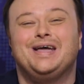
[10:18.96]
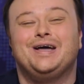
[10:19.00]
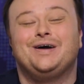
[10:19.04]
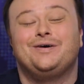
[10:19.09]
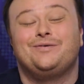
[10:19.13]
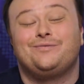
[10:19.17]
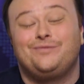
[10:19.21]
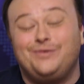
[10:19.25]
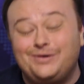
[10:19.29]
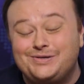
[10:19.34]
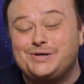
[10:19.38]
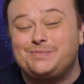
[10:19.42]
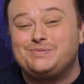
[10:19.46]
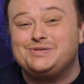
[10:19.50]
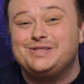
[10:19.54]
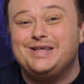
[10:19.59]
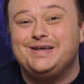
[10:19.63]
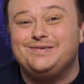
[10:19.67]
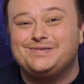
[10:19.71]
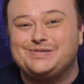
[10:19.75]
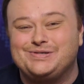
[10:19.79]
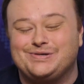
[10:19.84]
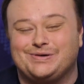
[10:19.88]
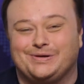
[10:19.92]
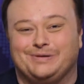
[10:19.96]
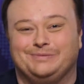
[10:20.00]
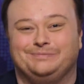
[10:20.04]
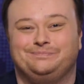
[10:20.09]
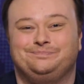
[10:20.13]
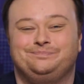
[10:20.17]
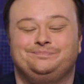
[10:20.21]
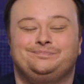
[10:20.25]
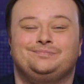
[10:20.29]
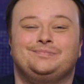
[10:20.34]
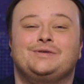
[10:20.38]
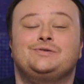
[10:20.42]
Вот, собственно, и все.
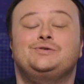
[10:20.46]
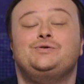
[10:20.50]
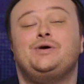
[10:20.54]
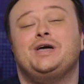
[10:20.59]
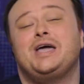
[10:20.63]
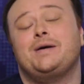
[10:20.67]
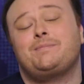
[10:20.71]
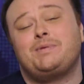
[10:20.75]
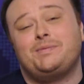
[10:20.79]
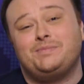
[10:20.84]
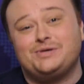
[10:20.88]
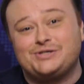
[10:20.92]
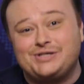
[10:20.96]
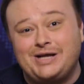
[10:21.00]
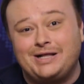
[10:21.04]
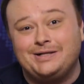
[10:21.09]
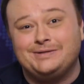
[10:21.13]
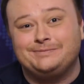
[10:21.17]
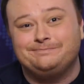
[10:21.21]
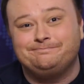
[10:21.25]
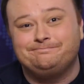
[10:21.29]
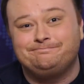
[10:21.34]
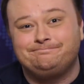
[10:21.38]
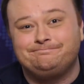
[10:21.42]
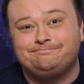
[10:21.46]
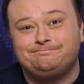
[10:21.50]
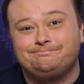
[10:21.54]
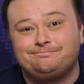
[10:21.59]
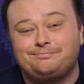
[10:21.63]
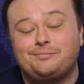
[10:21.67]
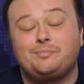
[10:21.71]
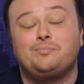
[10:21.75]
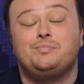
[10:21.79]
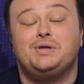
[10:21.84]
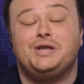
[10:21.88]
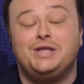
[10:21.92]
Все, я побежал.
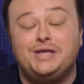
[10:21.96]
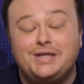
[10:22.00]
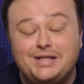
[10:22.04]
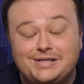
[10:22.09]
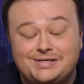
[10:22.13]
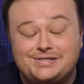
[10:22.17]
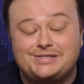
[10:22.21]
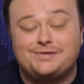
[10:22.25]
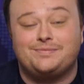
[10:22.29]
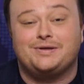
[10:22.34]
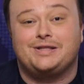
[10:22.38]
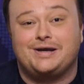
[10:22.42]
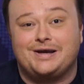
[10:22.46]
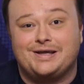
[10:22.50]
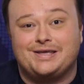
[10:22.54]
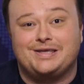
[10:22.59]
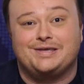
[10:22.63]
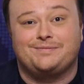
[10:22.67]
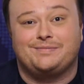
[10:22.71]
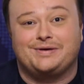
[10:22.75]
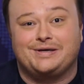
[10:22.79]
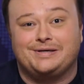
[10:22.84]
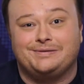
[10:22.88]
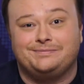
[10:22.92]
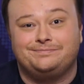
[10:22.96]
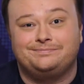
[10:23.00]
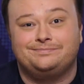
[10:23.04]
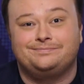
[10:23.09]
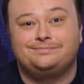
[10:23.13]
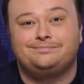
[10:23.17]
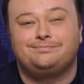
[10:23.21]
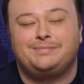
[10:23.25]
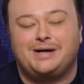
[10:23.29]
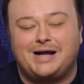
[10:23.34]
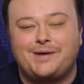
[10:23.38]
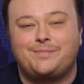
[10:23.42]
Берегите себя, дорогие мои.
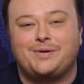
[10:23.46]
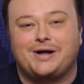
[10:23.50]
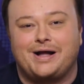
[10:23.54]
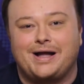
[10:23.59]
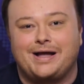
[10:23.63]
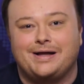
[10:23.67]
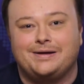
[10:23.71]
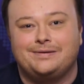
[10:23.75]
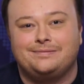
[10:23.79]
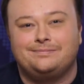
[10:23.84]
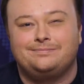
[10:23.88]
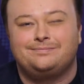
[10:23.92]
Пока-пока.